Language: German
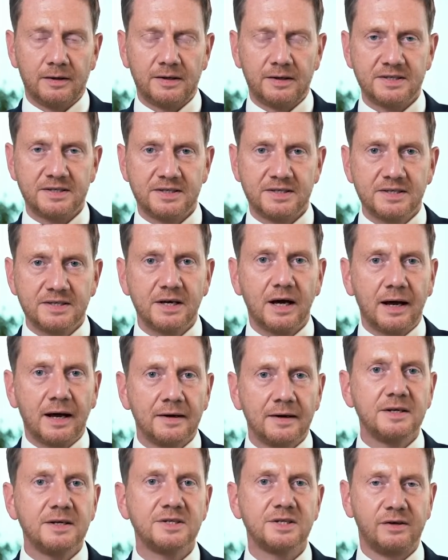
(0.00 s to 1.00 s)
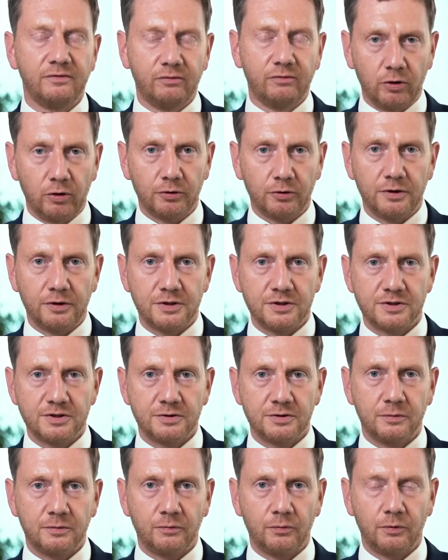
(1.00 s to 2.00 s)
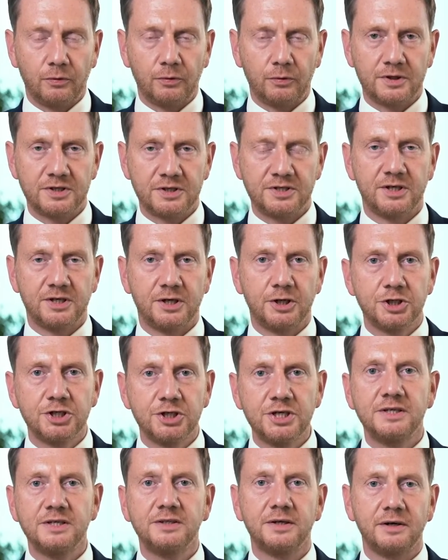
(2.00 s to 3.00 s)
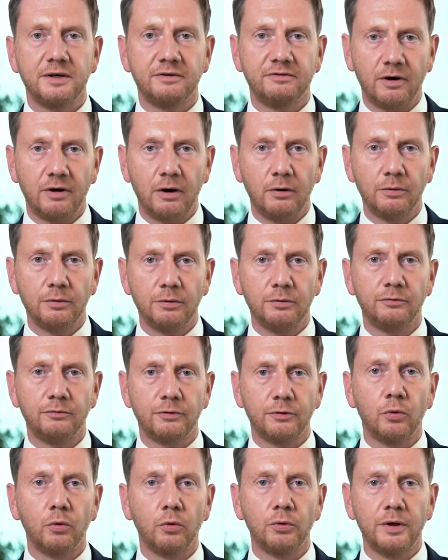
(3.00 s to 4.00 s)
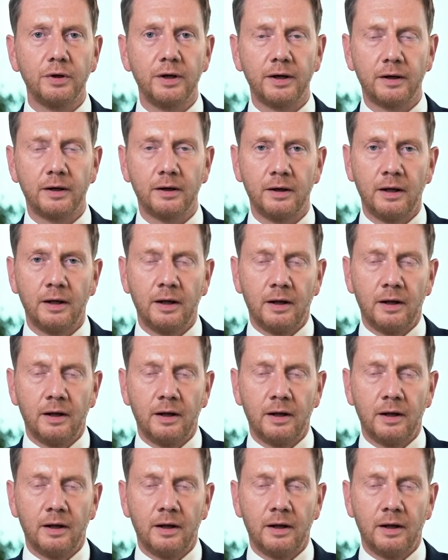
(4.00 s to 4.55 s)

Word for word: dass das anders geworden ist und dass die Geschichte der Frauen von Honeck,